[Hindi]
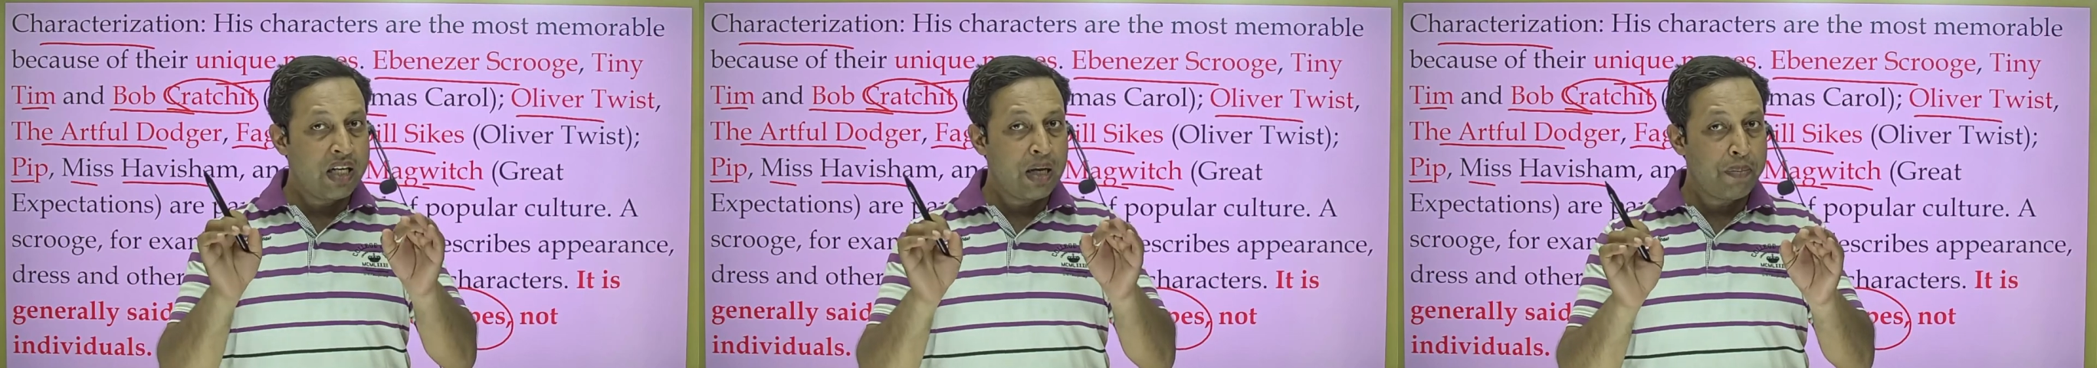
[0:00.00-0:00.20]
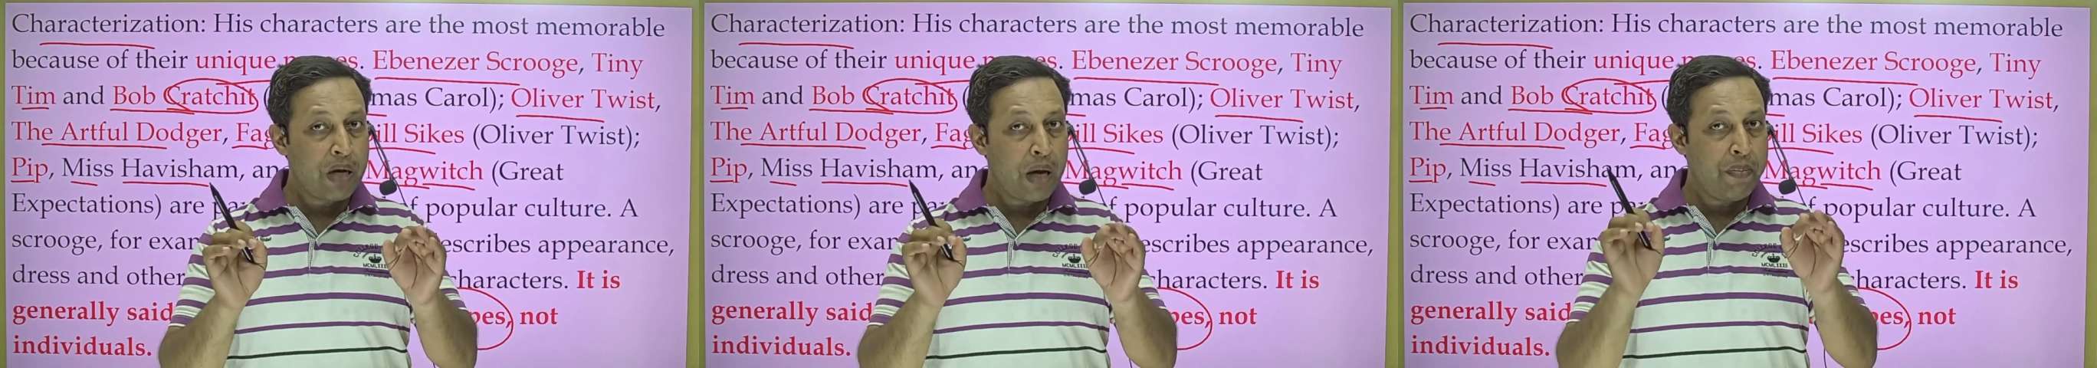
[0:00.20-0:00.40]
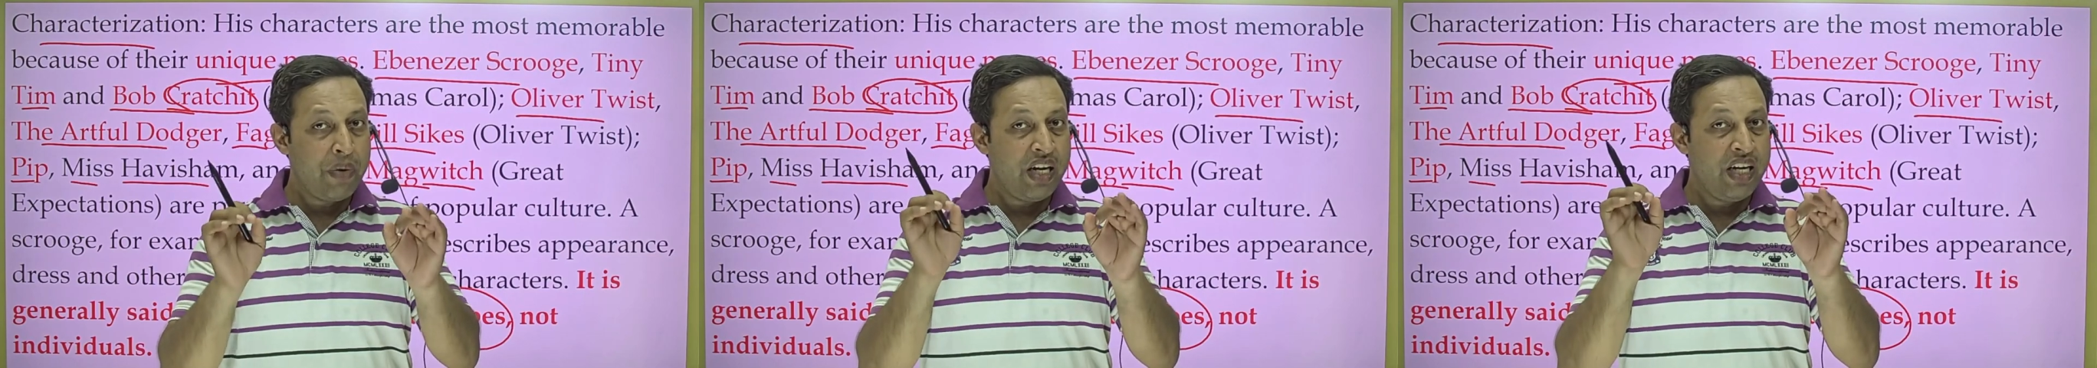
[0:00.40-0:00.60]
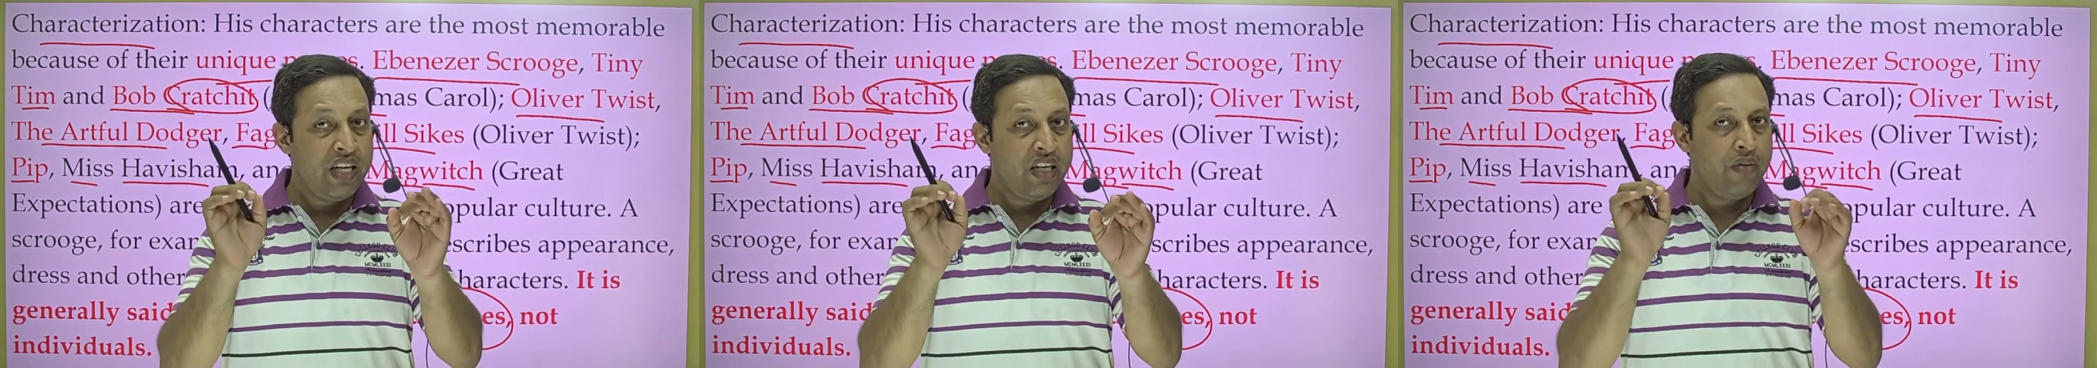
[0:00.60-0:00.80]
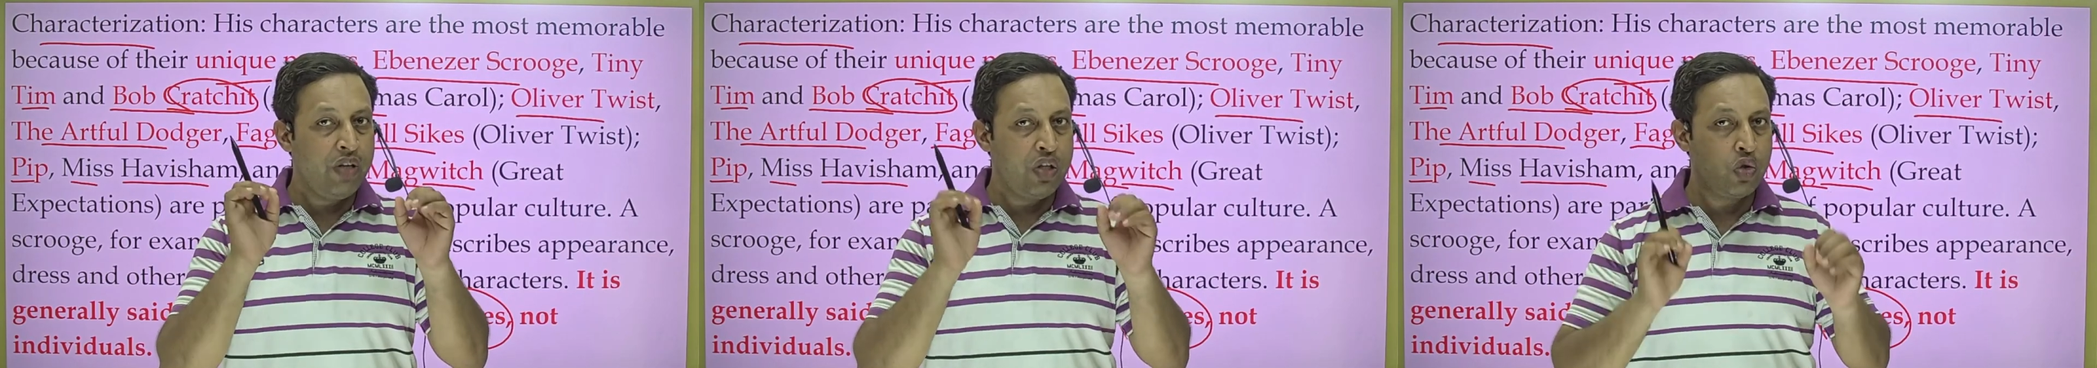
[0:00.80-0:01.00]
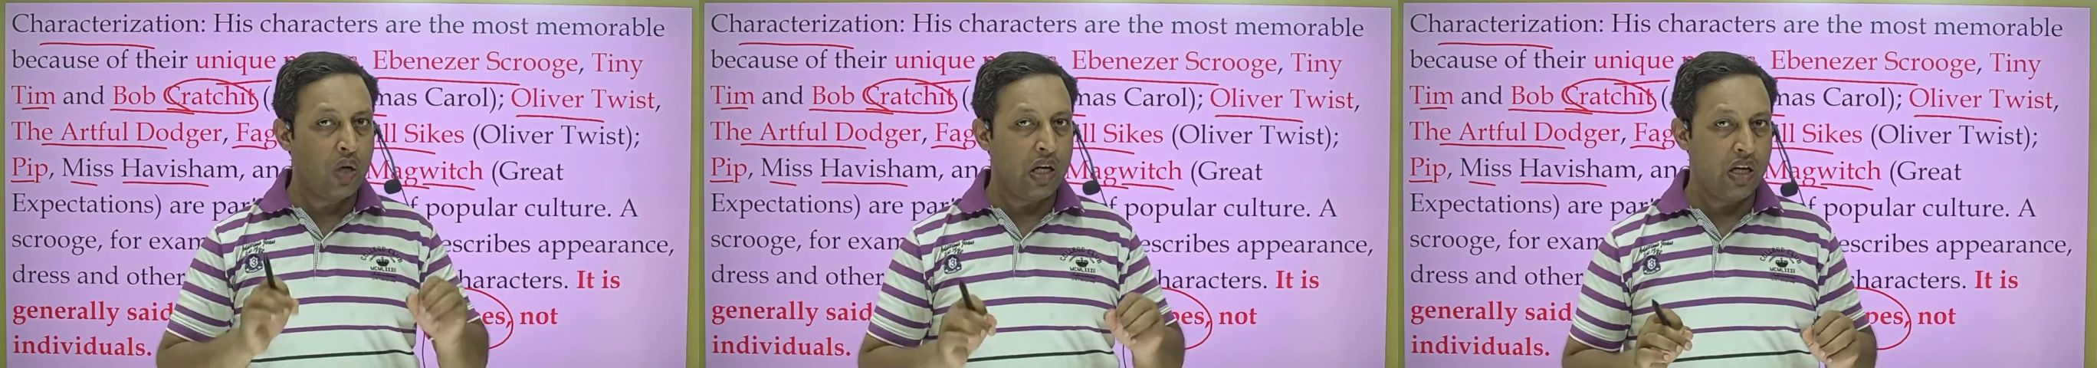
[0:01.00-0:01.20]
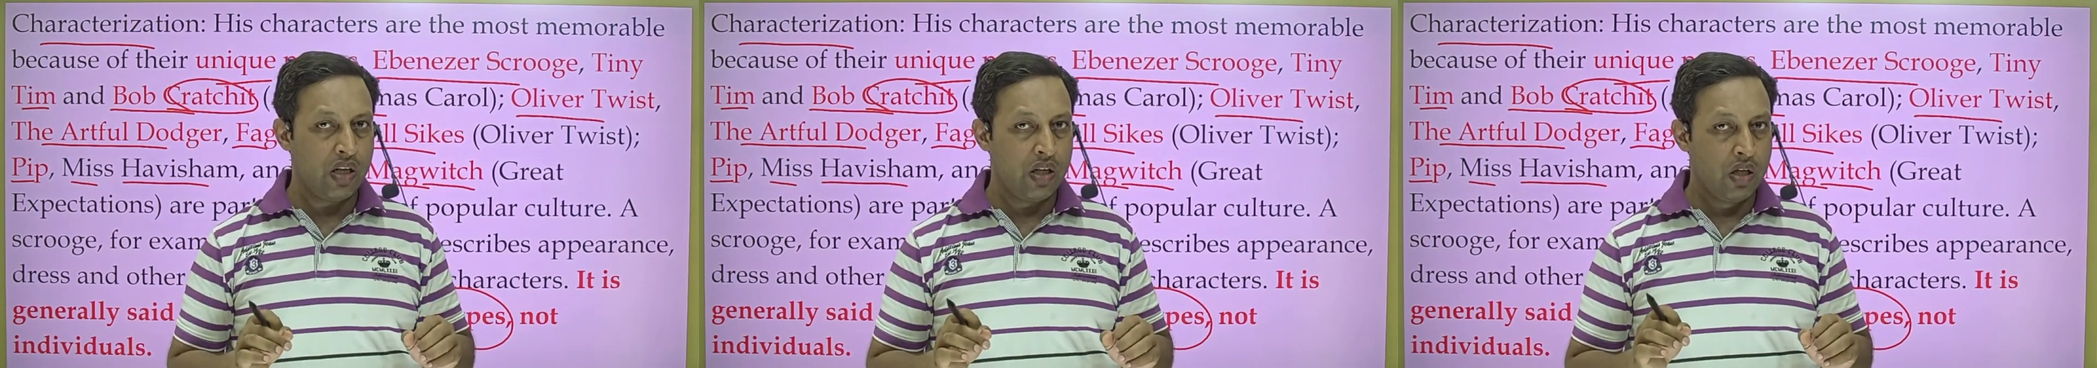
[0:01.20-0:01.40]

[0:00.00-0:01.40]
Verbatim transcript: अपने आप में इंडिविजुअल है